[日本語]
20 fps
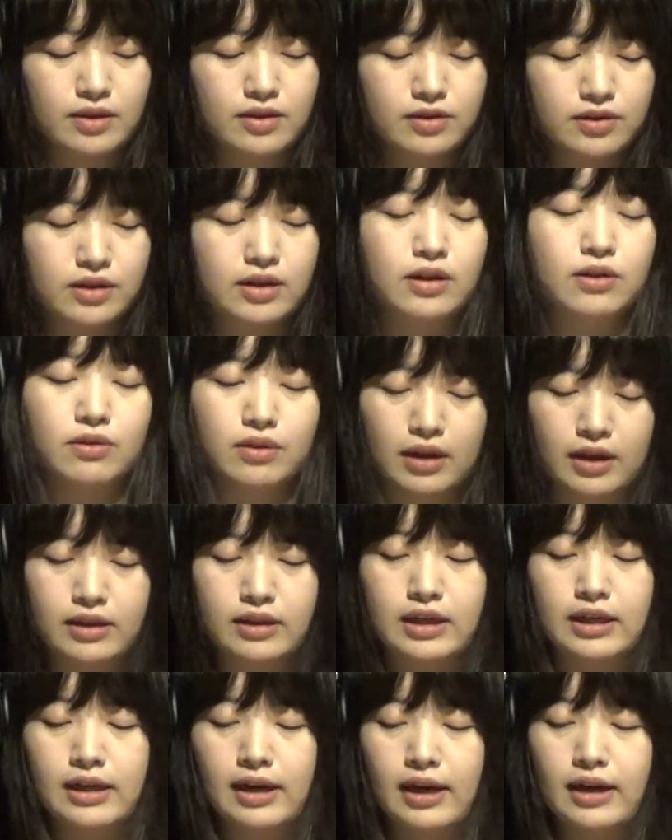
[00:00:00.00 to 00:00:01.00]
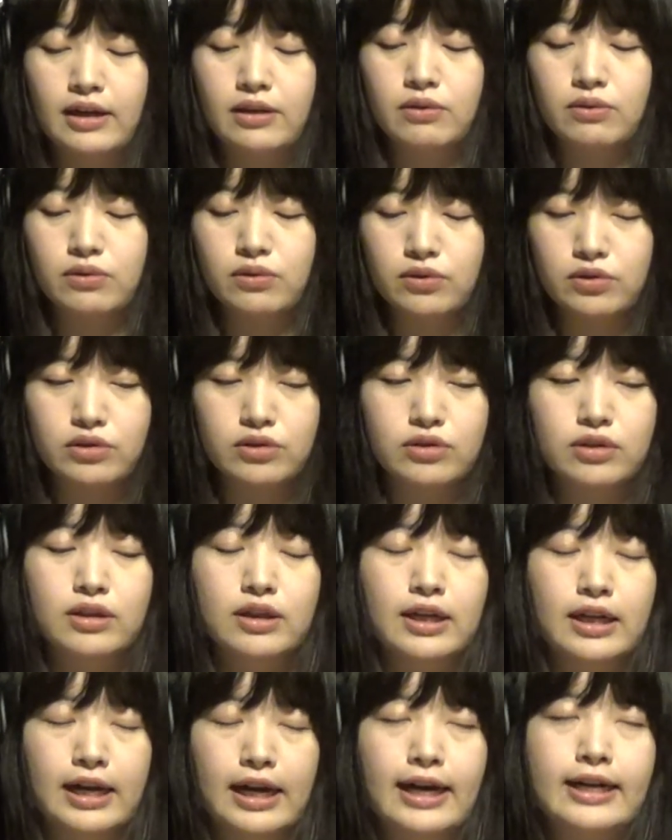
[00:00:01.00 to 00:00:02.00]
月のね2回の方
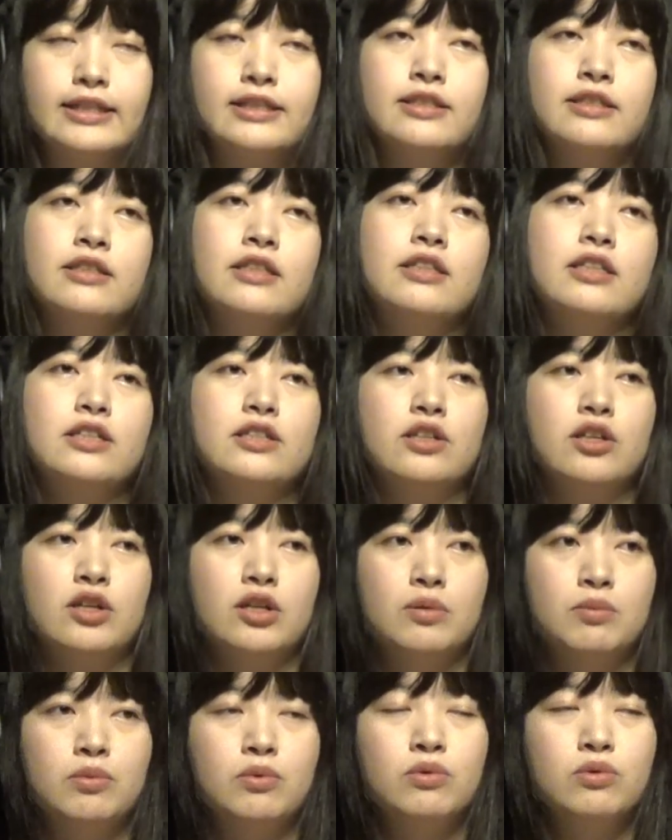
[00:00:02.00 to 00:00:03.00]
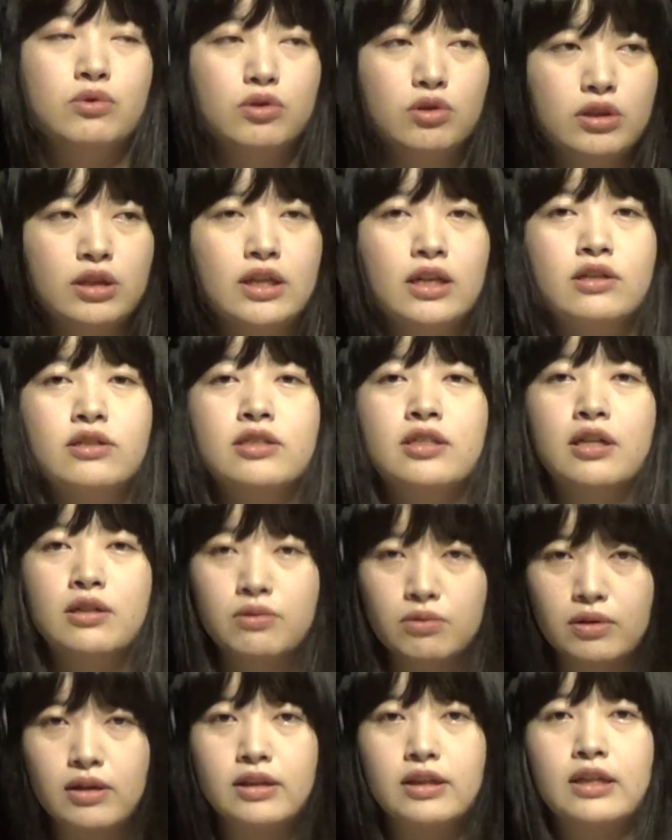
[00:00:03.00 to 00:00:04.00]
配信なんですけれども本当にたくさ
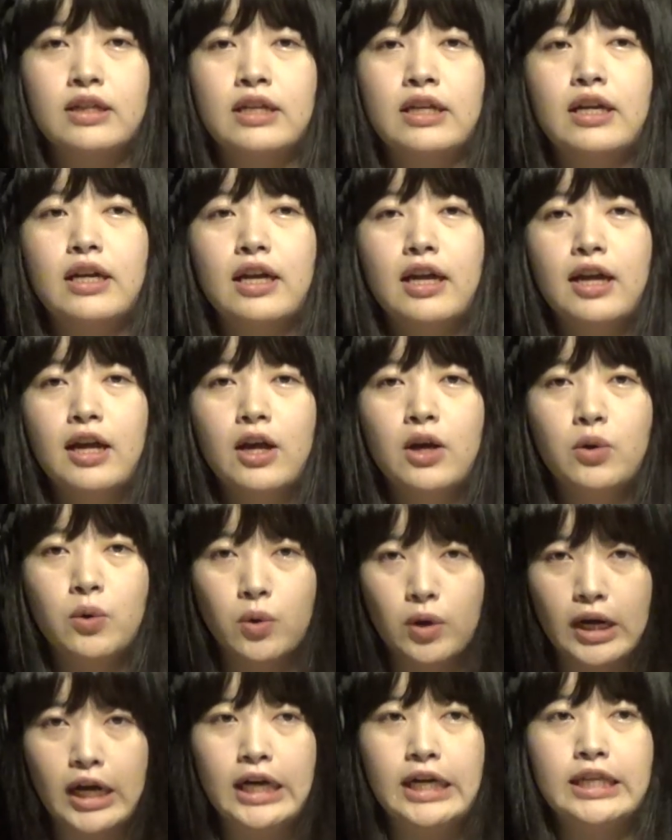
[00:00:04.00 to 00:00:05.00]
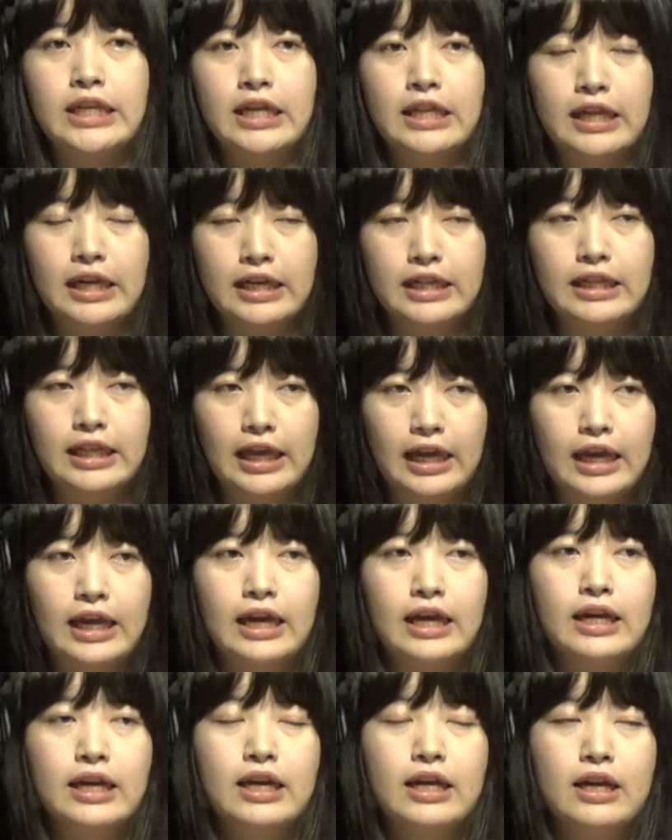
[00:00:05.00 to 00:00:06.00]
んの方にご覧いただい
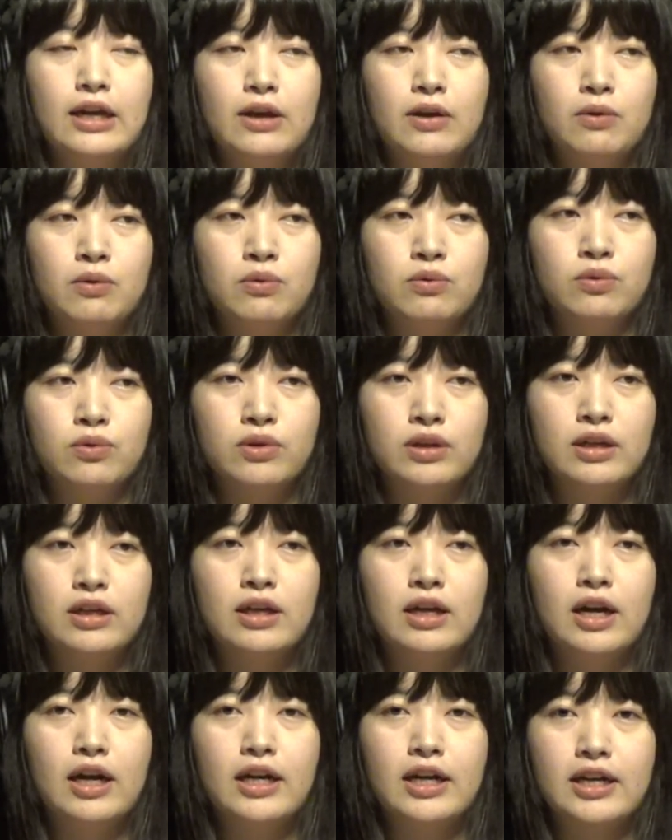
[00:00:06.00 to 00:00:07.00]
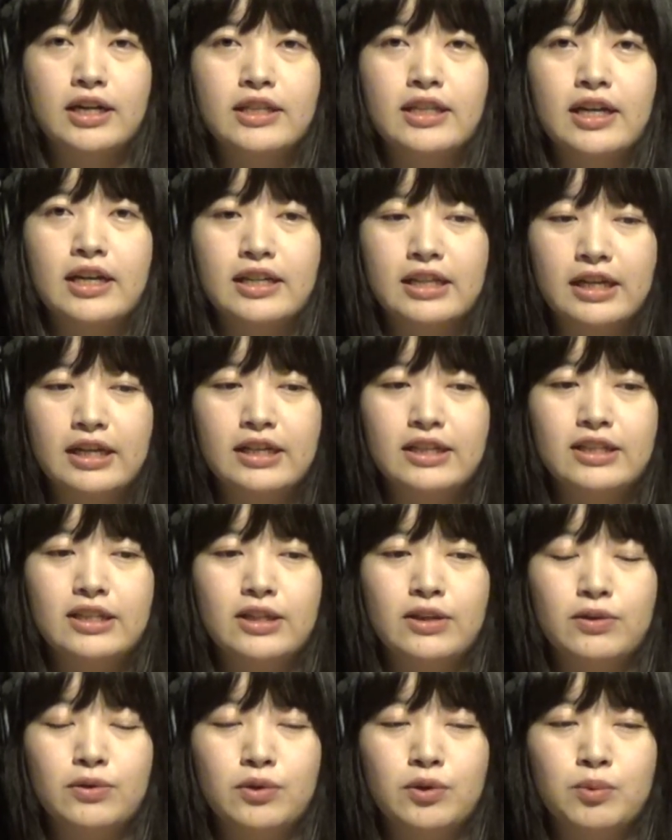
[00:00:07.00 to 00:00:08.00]
て本当にありがたいなっ
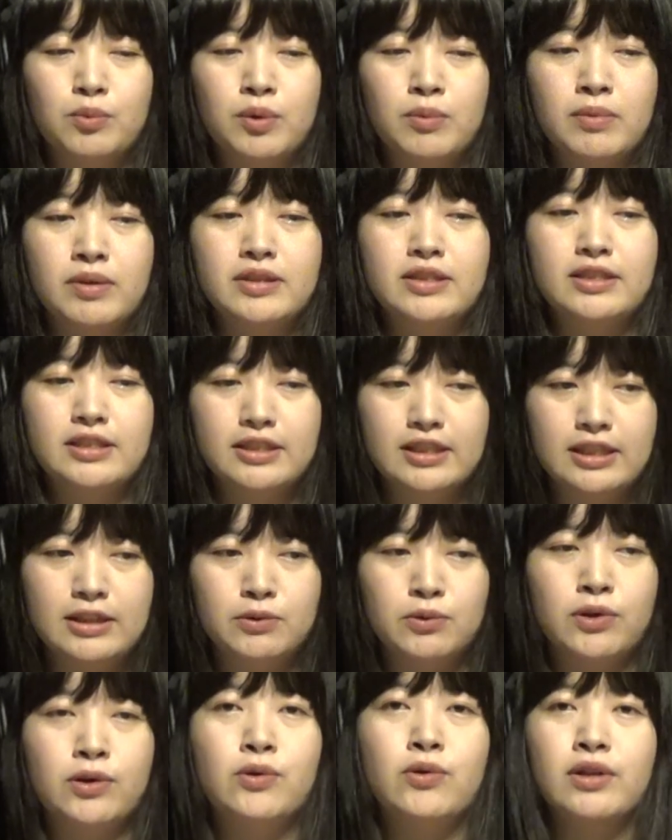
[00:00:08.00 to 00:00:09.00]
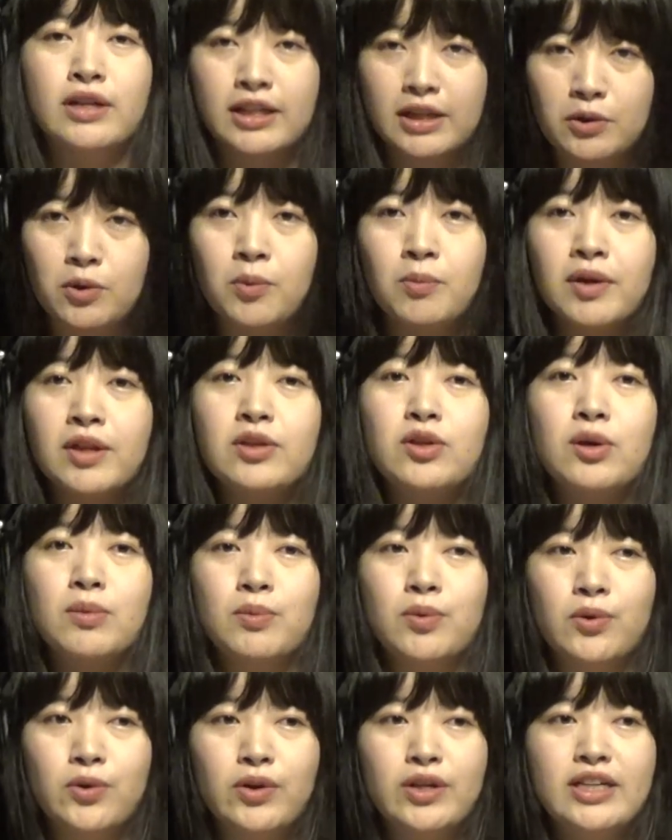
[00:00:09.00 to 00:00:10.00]
ていうふうに思いますしこういろんなねコメント
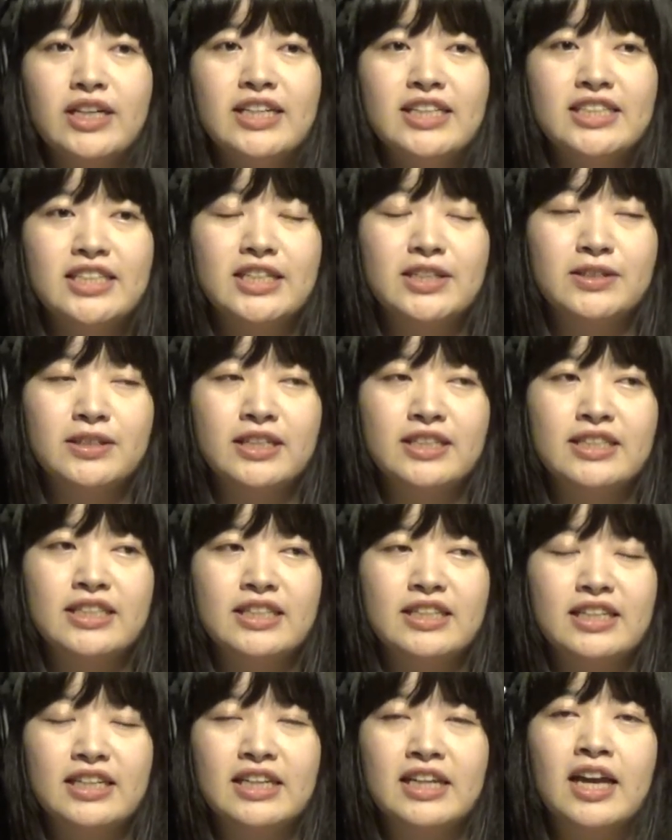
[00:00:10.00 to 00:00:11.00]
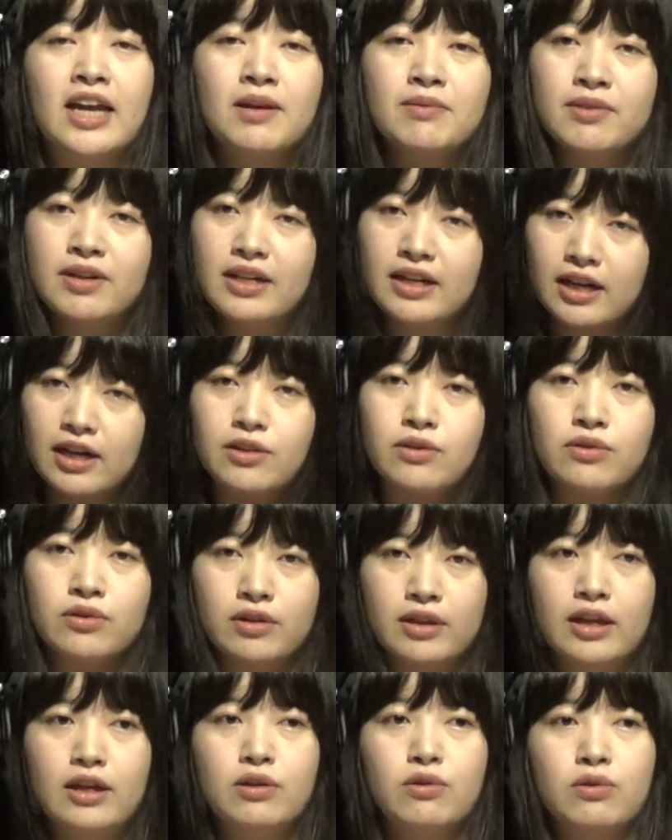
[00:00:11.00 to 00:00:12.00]
もしてくださったりゲーム以外の
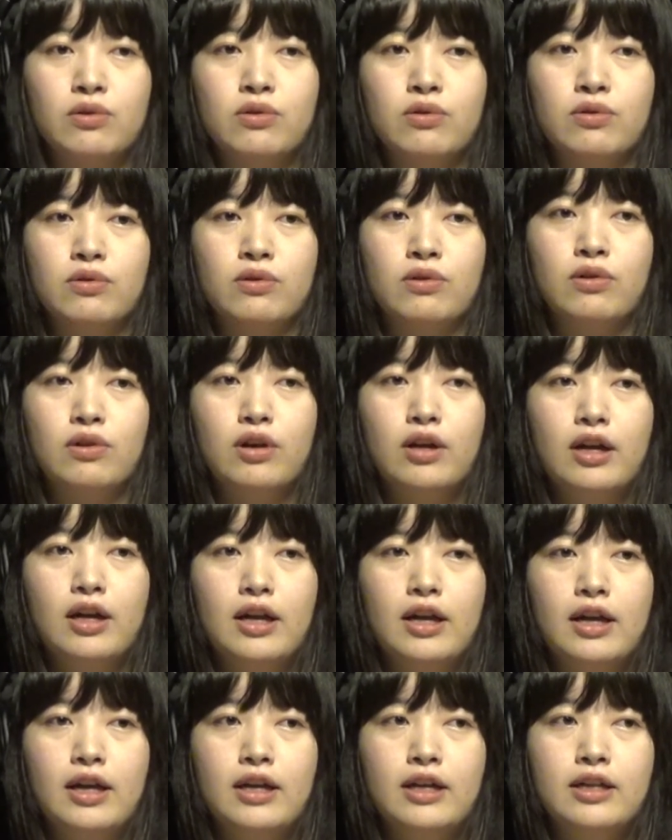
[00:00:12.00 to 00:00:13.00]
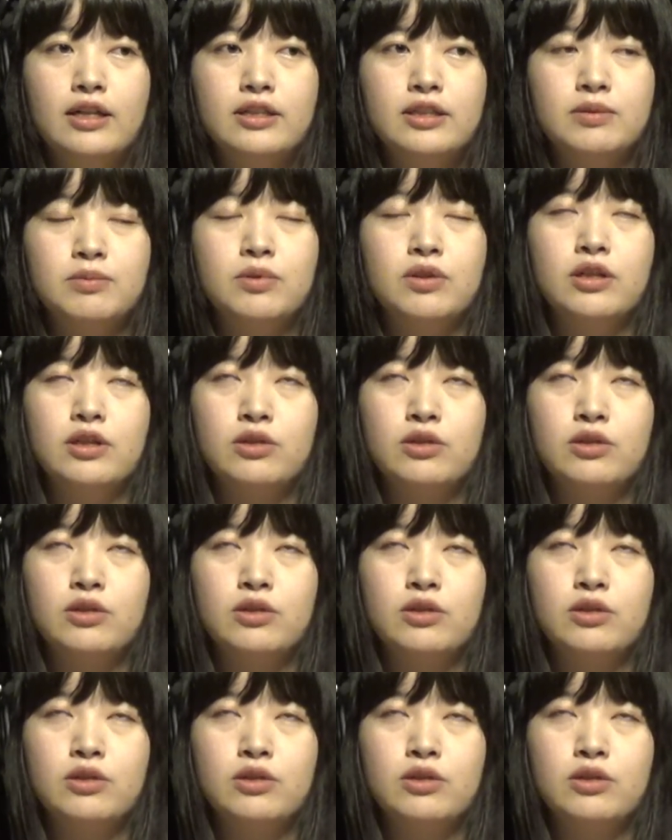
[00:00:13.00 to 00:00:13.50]
ねことの自分